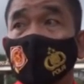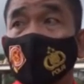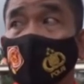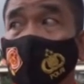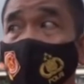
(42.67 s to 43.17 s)

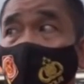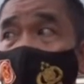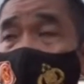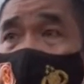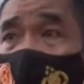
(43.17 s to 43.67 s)

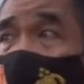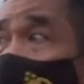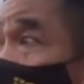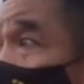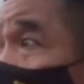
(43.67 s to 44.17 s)
uh,
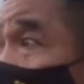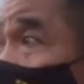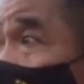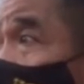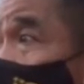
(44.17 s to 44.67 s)
dan
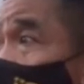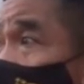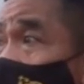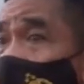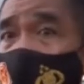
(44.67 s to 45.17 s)

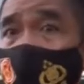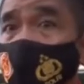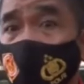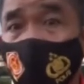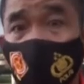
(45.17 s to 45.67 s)
arah air itu
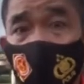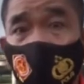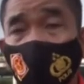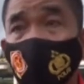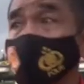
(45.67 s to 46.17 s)
kan nanti
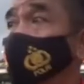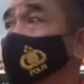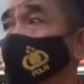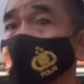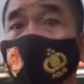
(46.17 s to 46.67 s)
larinya
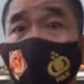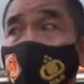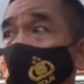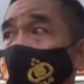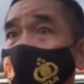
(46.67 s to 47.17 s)
ke Sungai
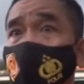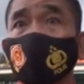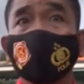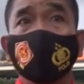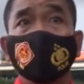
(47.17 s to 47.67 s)
Jenek Berang
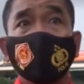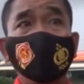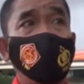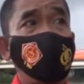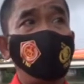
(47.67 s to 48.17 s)
dan
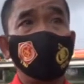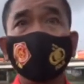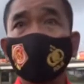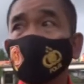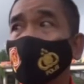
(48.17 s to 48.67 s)
kami hanya bisa
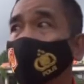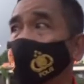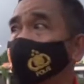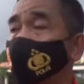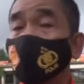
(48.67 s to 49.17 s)
menghimbau
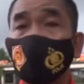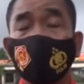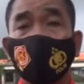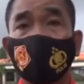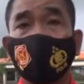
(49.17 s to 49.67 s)
kepada seluruh
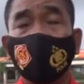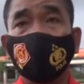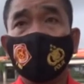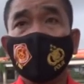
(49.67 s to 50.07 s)
masyarakat